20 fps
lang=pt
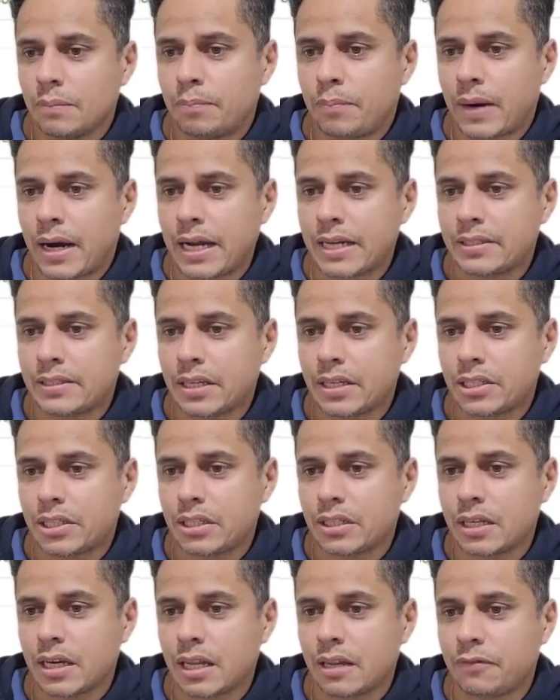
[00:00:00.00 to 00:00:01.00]
Pai
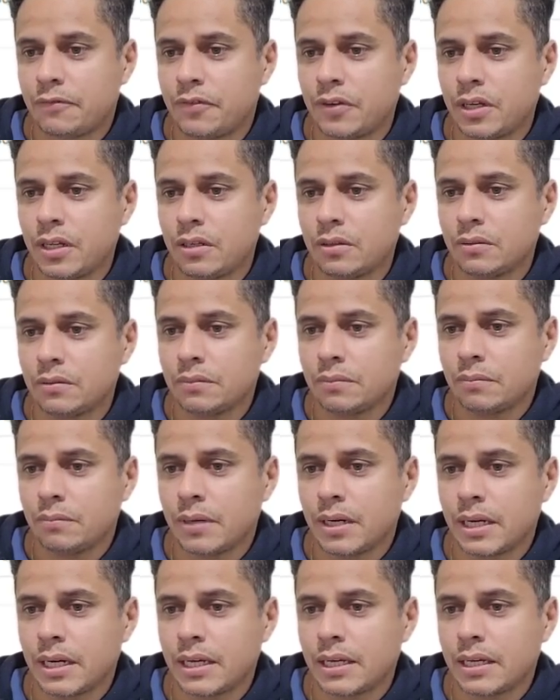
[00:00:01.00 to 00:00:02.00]
sentinela filho,
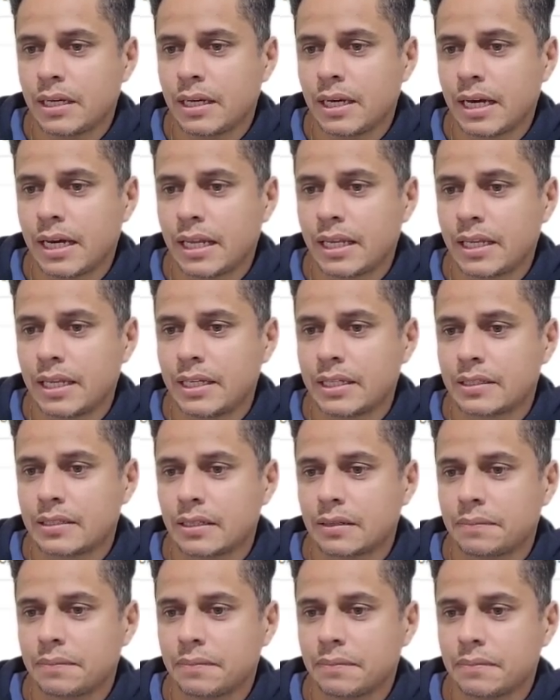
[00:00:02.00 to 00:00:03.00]
mãe
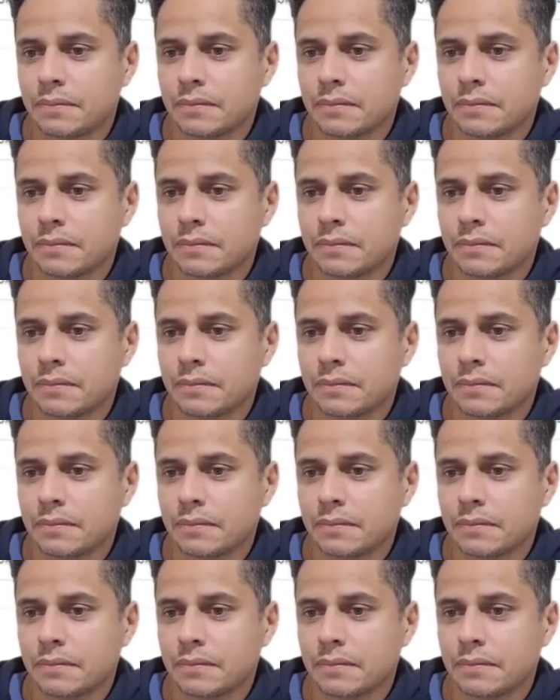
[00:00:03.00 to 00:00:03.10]
realeza.